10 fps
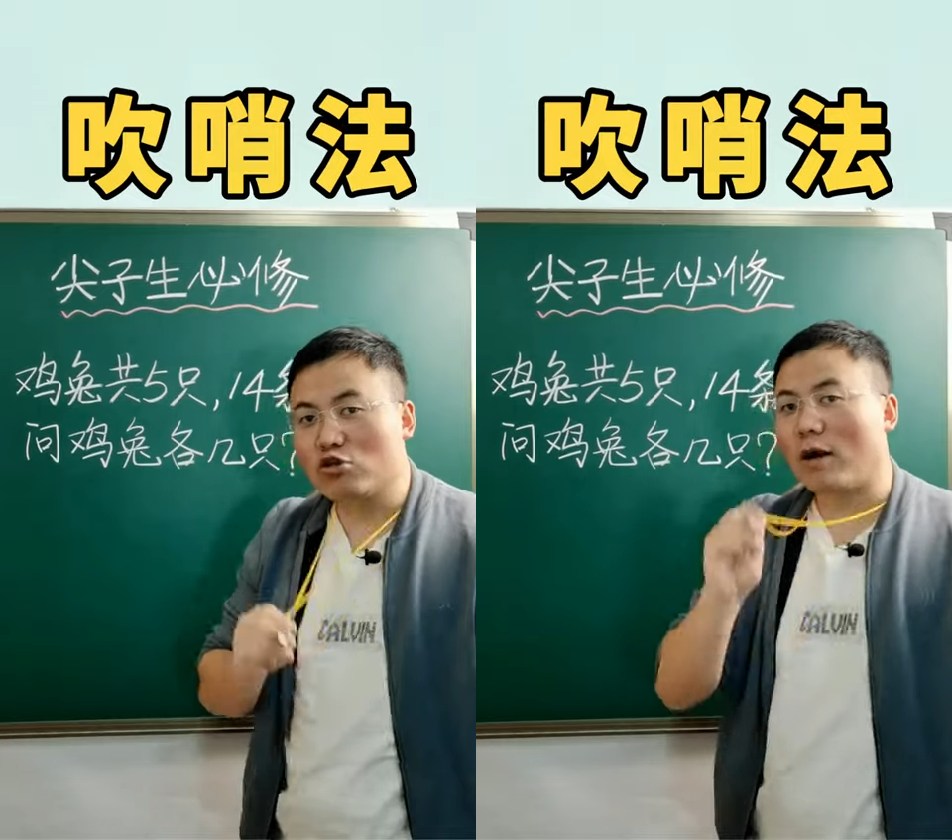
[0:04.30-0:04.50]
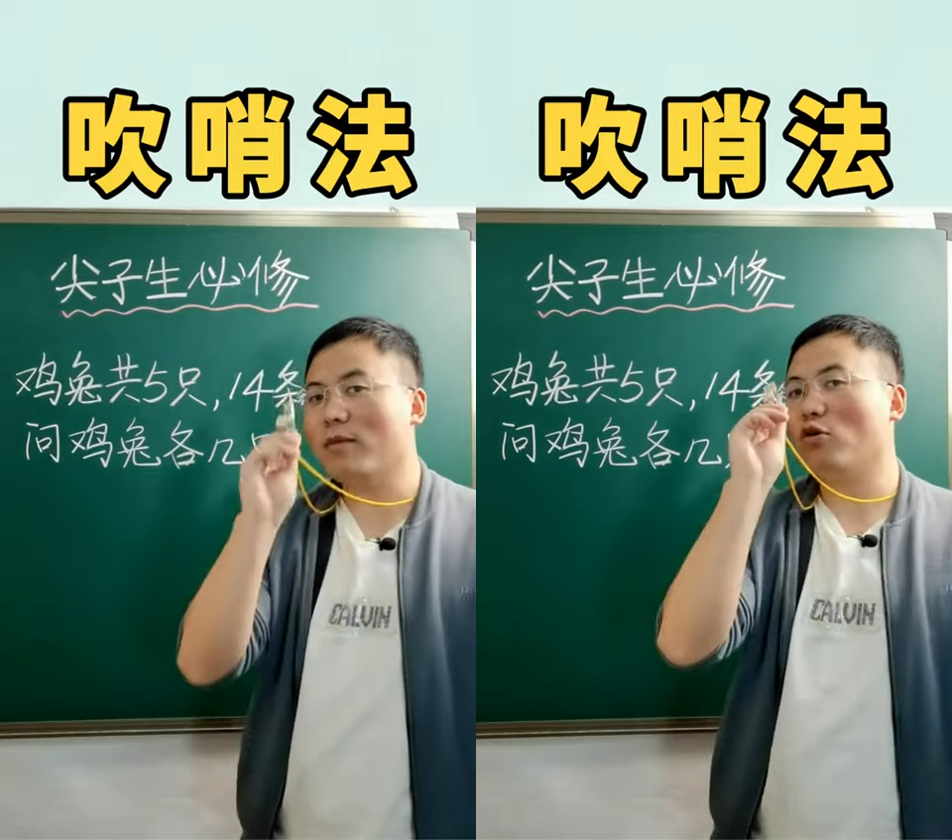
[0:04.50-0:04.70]

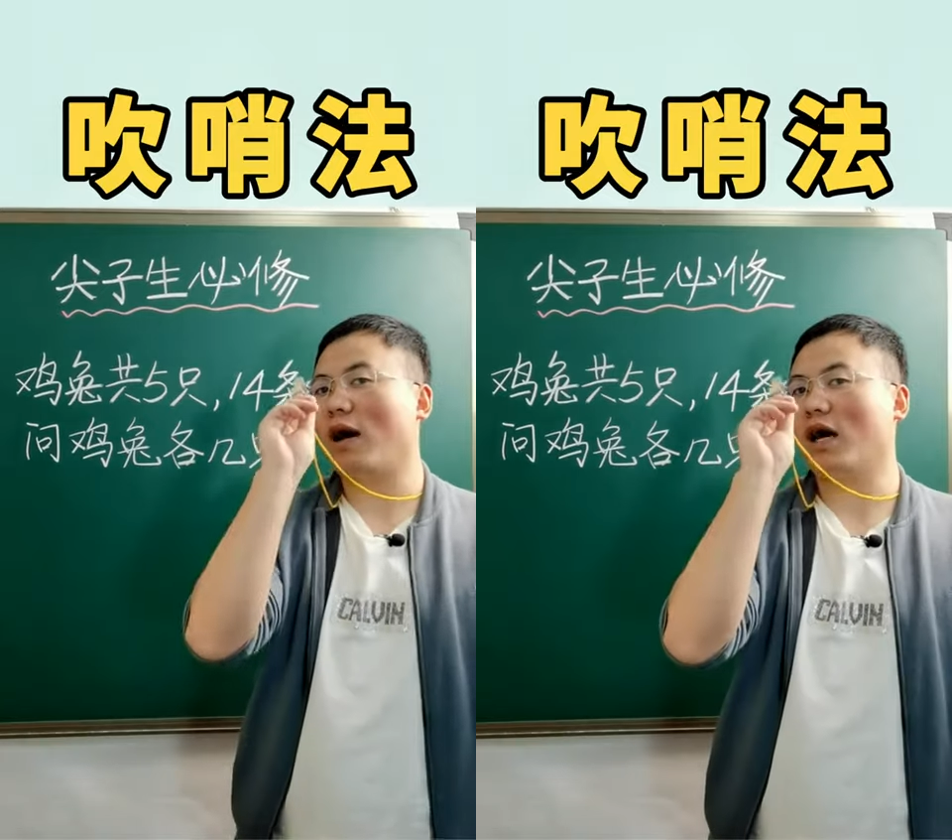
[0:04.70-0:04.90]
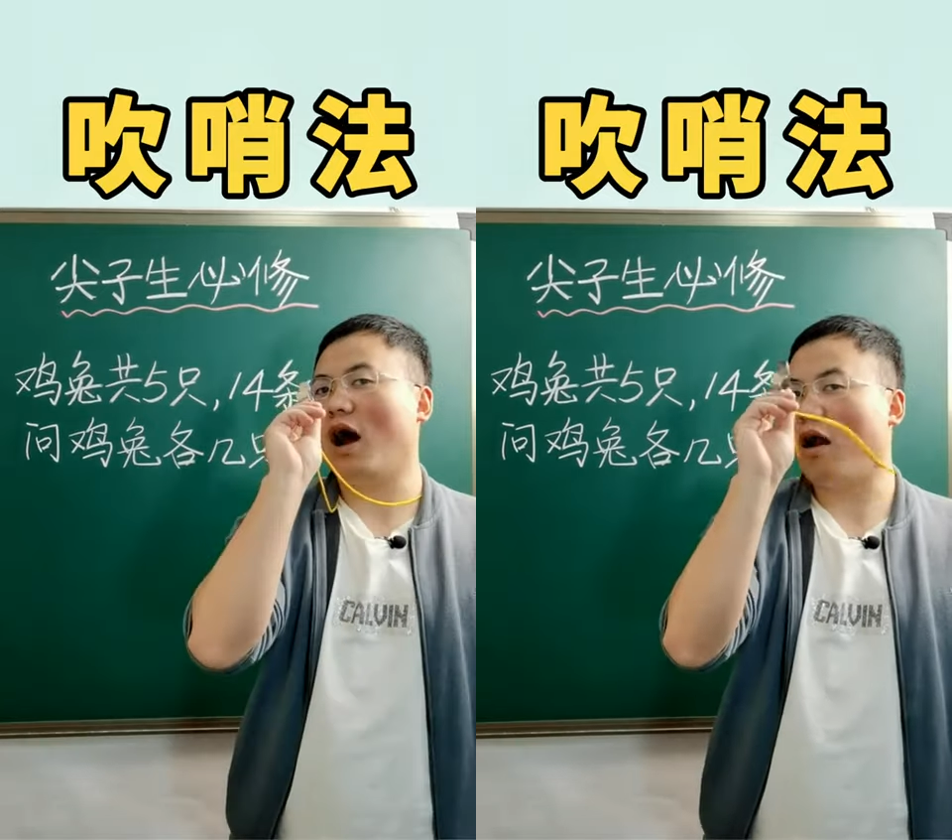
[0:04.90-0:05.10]
专门
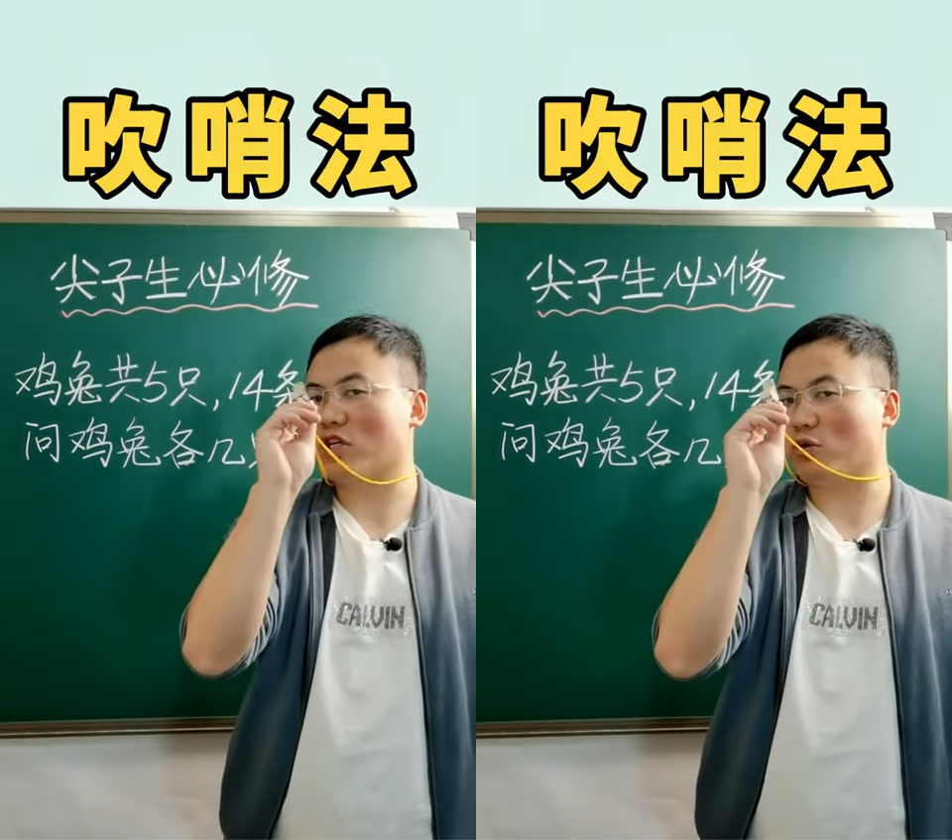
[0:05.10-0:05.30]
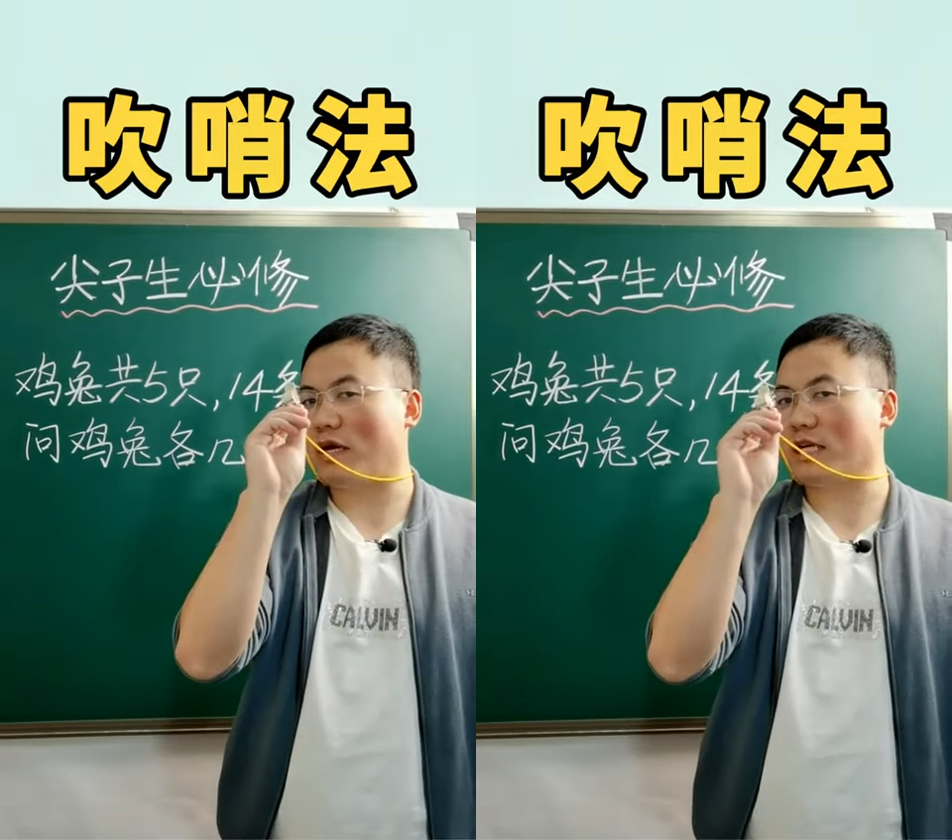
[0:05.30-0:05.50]
花了二
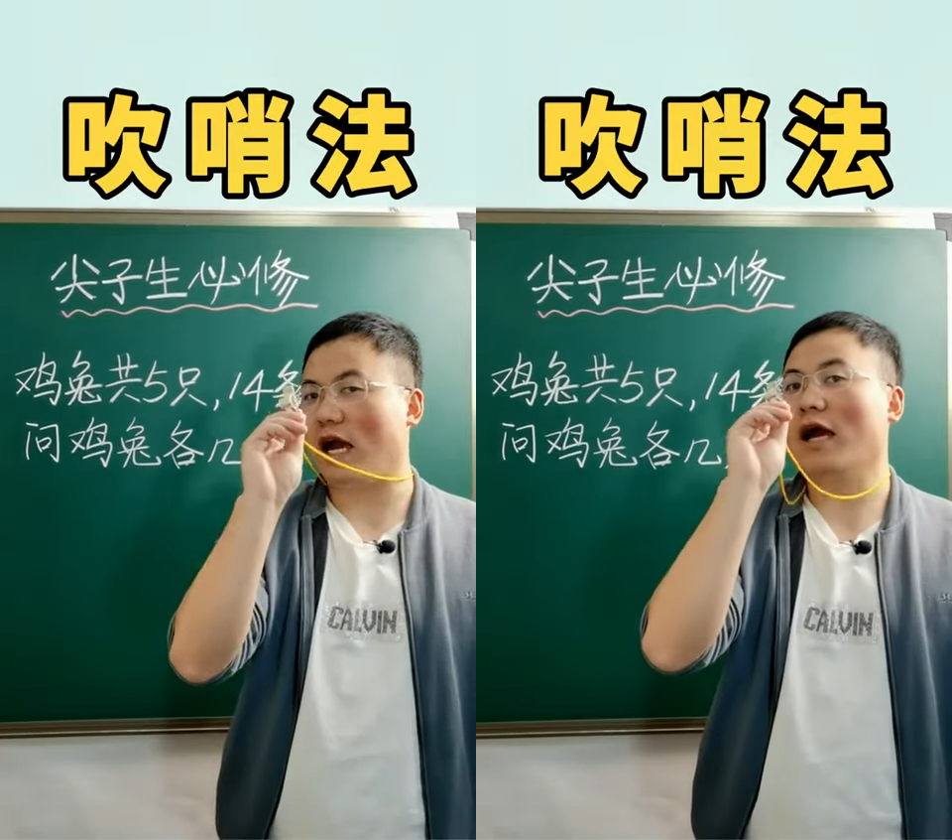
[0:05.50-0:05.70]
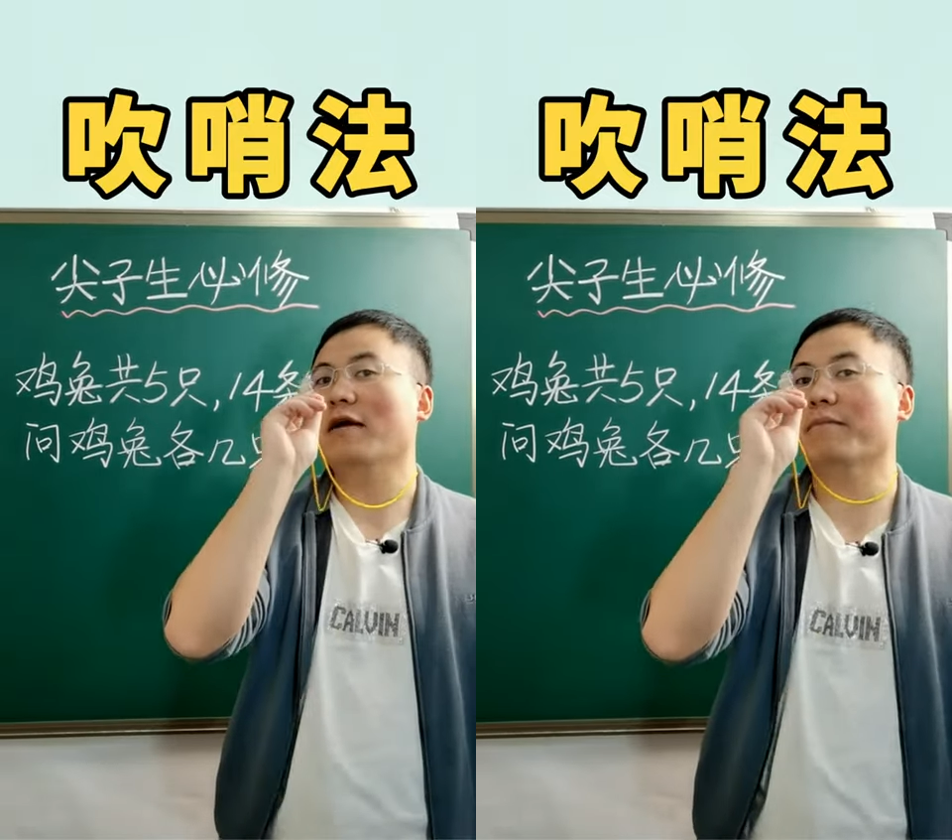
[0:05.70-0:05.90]
十块钱